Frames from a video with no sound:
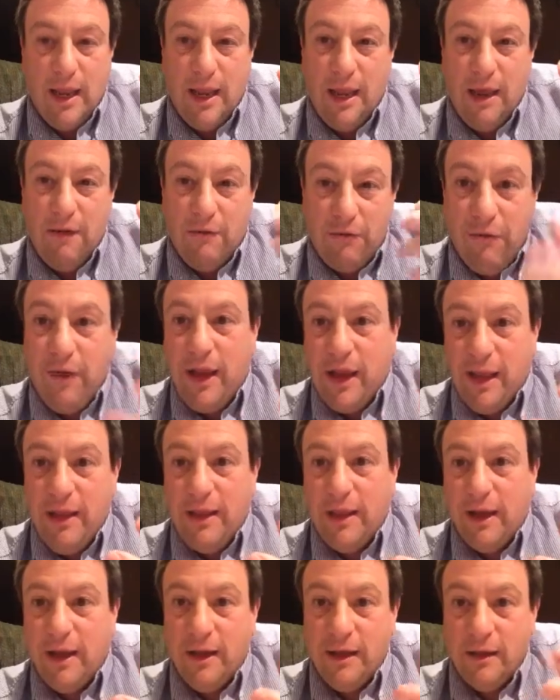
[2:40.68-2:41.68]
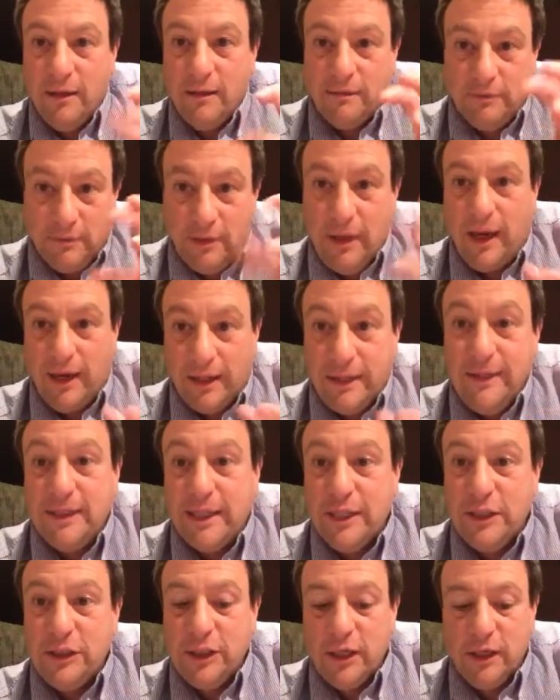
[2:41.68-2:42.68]
é feita, ela
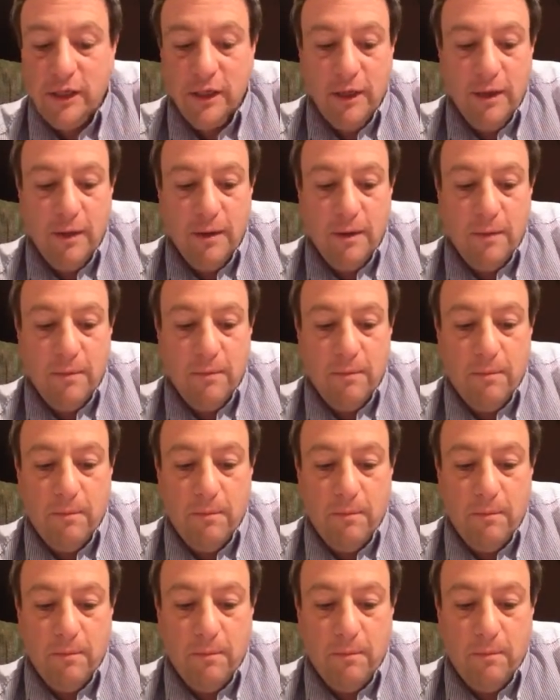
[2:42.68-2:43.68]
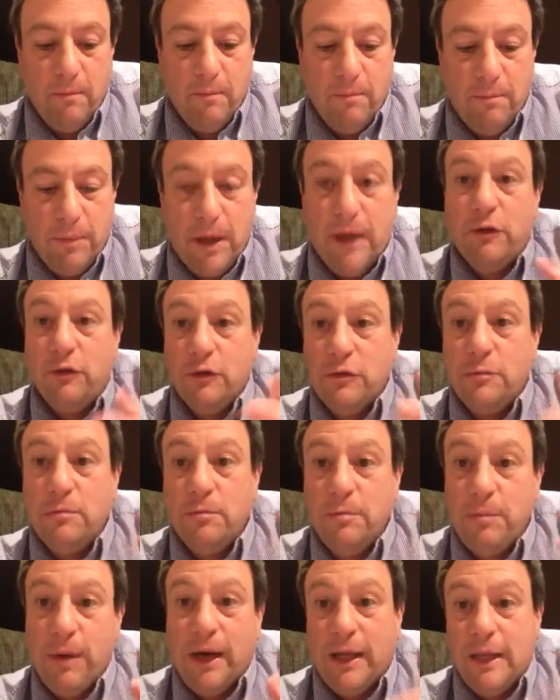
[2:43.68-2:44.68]
existe para que,
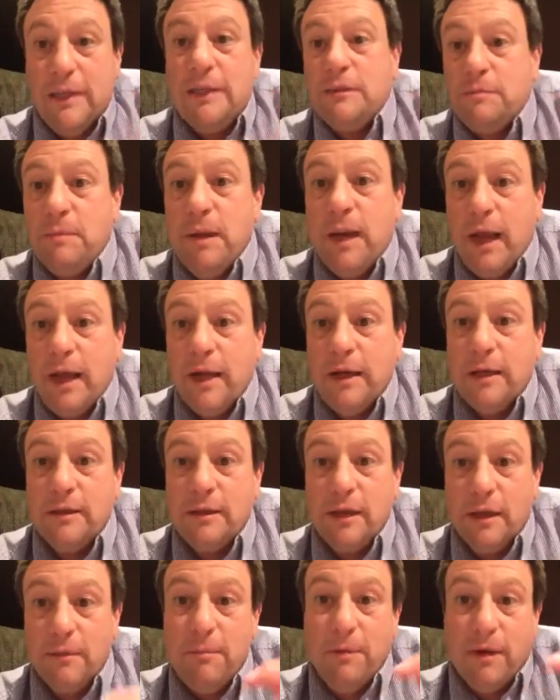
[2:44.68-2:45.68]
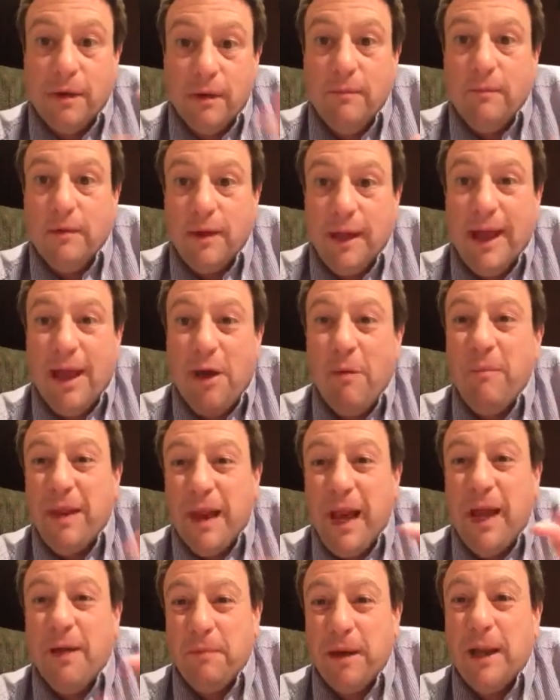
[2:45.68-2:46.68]
para que esses milagres. É um
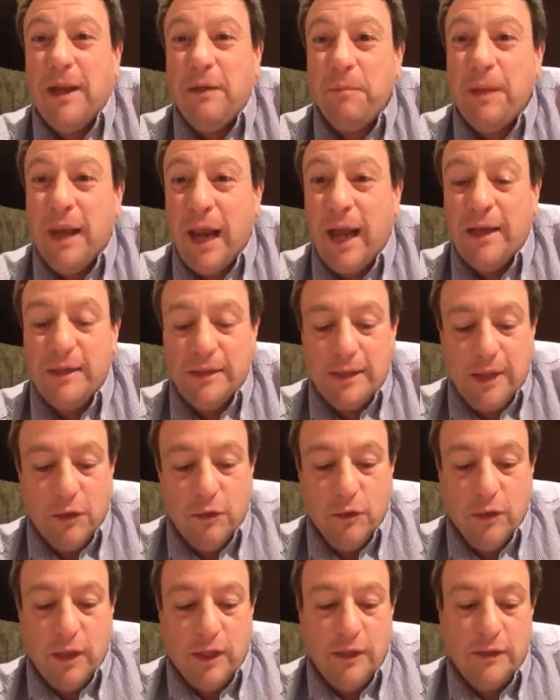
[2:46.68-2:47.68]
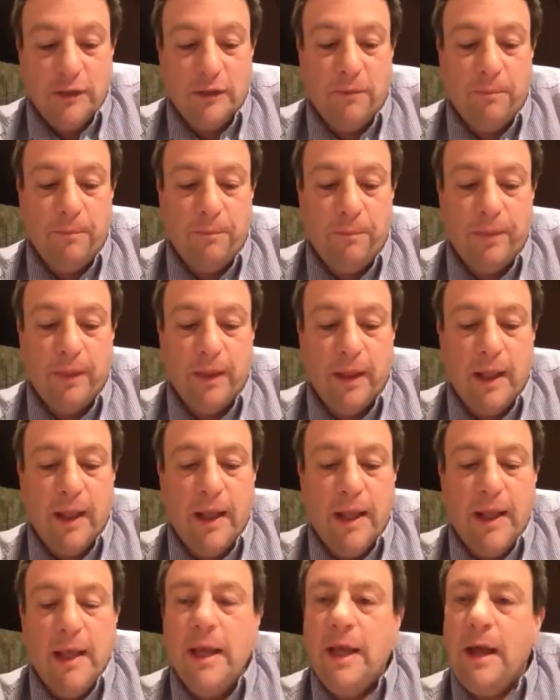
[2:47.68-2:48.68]
milagre, para que milagres aconteçam.
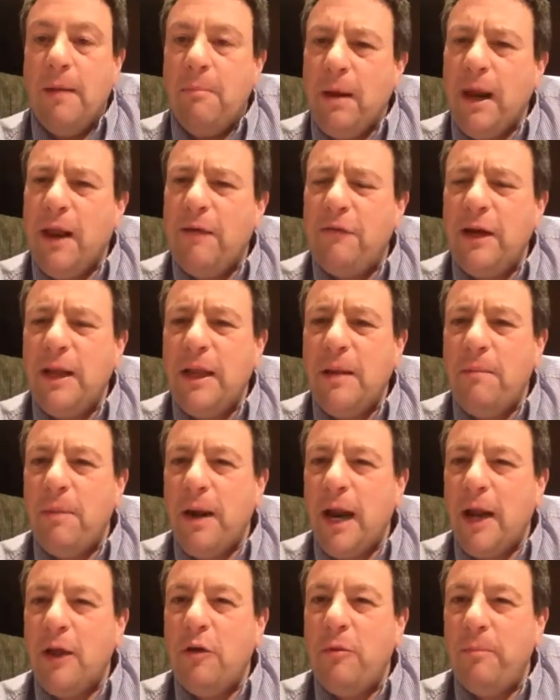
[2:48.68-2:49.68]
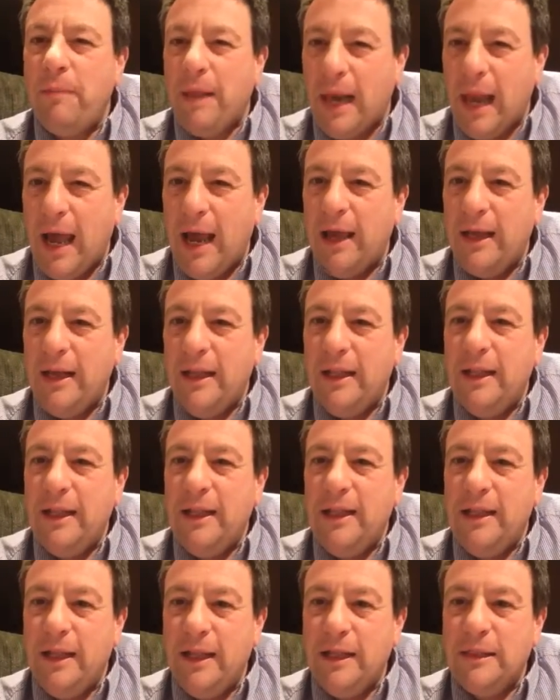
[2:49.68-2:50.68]
A palavra em hebraico milagre,
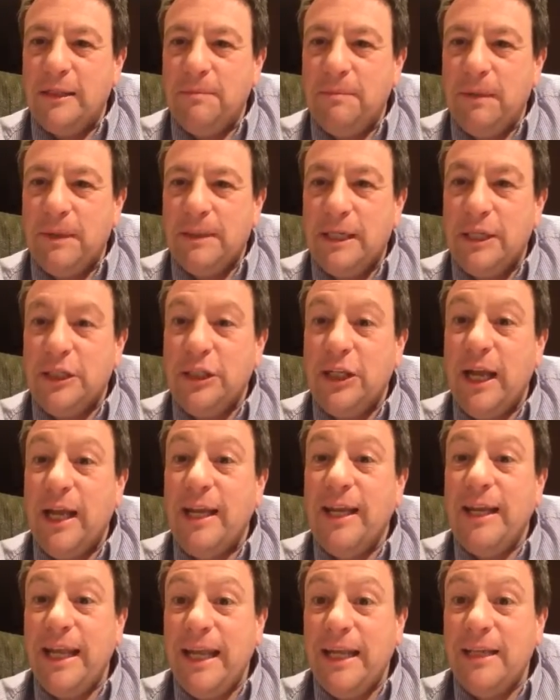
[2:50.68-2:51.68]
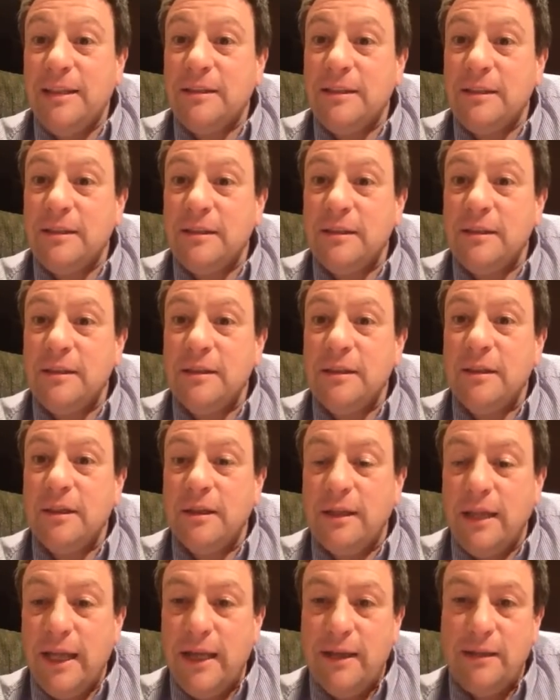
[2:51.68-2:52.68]
diga-se de passagem, é nes.
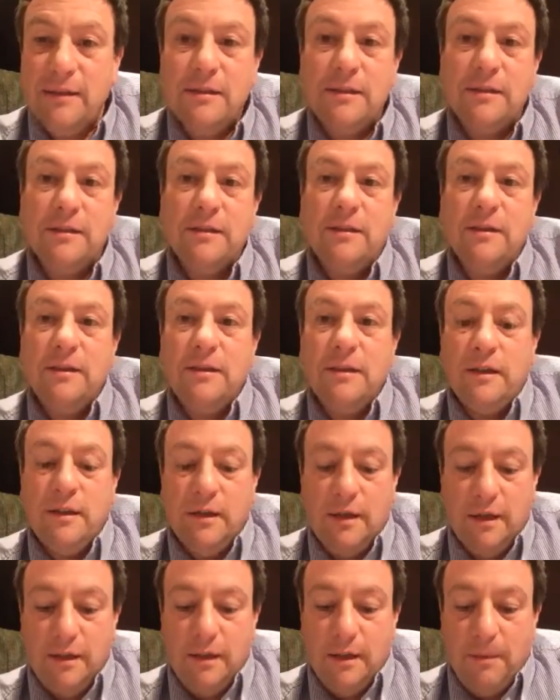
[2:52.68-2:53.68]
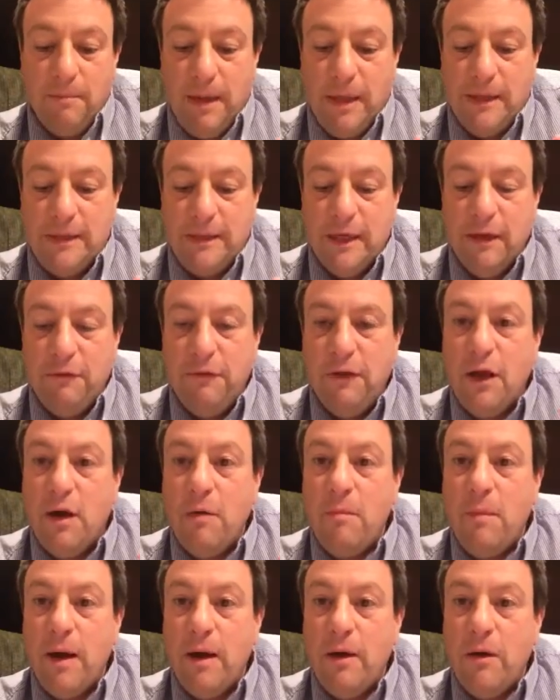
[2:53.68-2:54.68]
Nes também significa
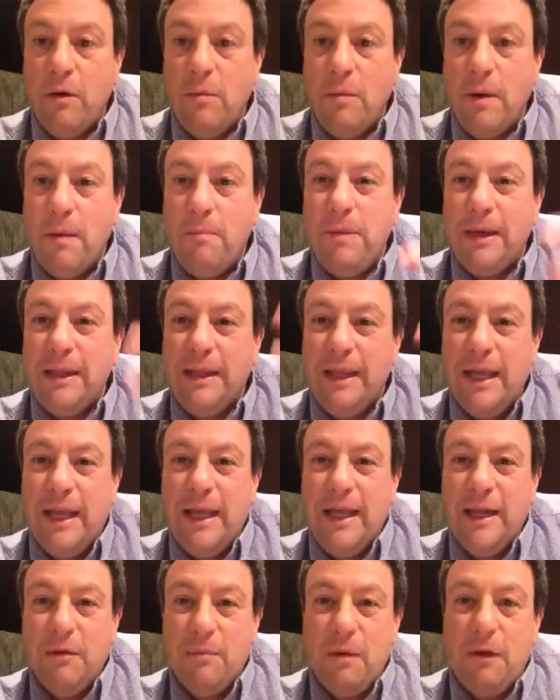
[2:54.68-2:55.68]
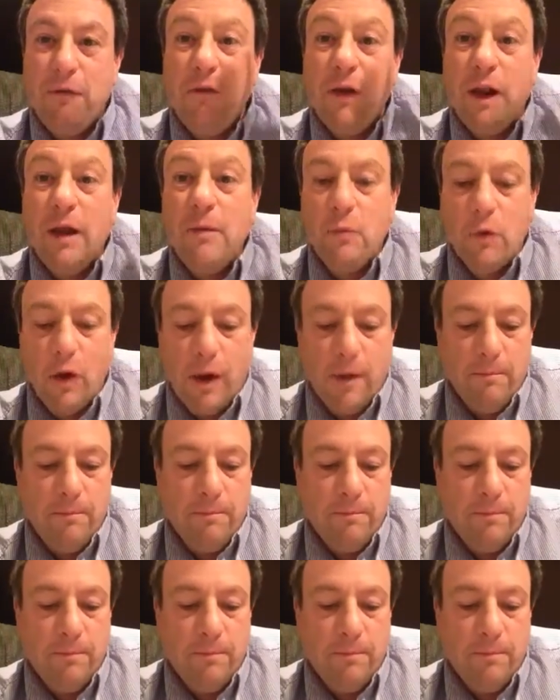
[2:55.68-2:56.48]
uma, uma bandeira, uma flâmula.